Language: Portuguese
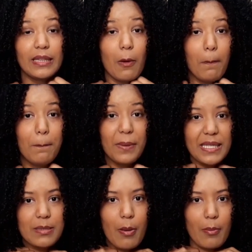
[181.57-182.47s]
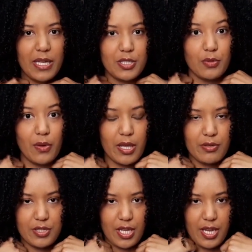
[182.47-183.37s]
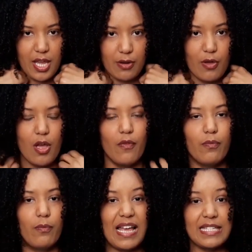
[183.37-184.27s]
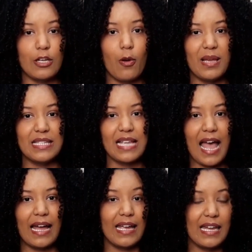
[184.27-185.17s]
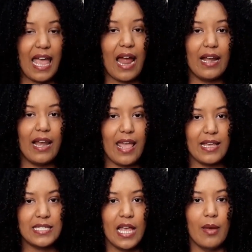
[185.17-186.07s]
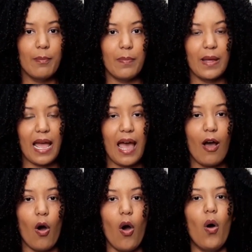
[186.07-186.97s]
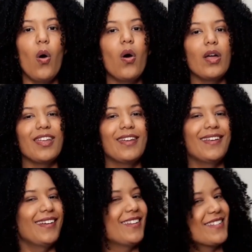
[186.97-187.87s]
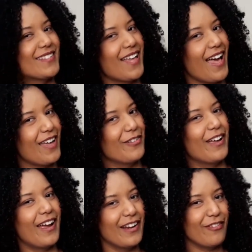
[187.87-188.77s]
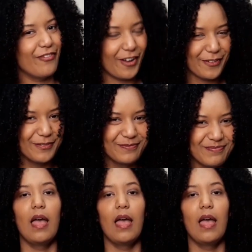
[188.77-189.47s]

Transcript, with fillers: Então, principalmente no Rio de Janeiro, vai se começar a criar leis para organizar o carnaval.